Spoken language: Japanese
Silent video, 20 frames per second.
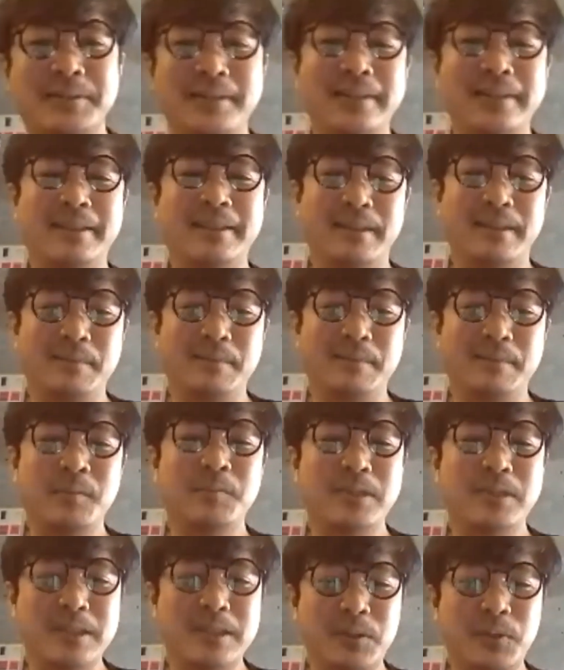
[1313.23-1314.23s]
すね。む
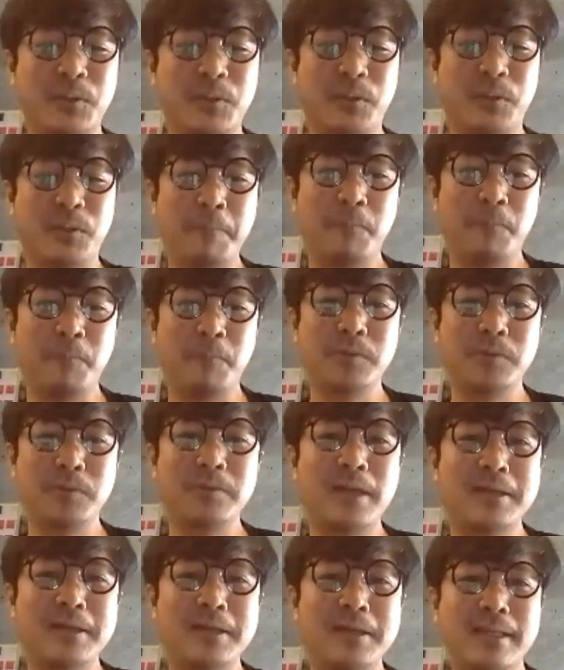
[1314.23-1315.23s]
しろこう、僕の学
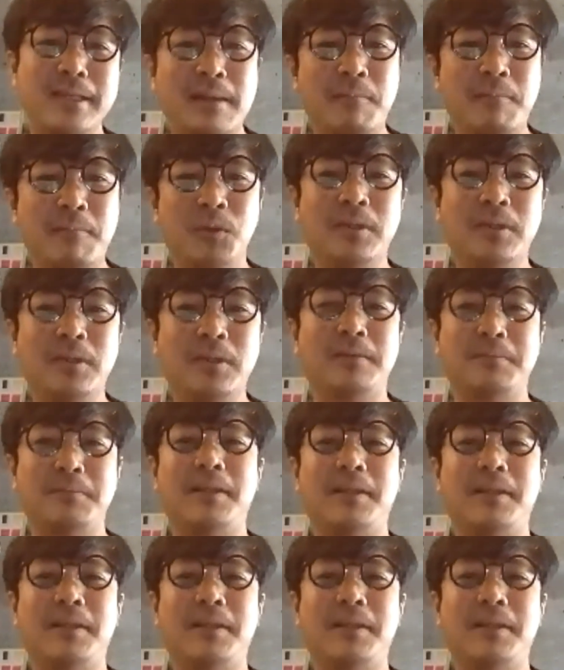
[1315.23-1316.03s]
生時代に戻ってるみたいな。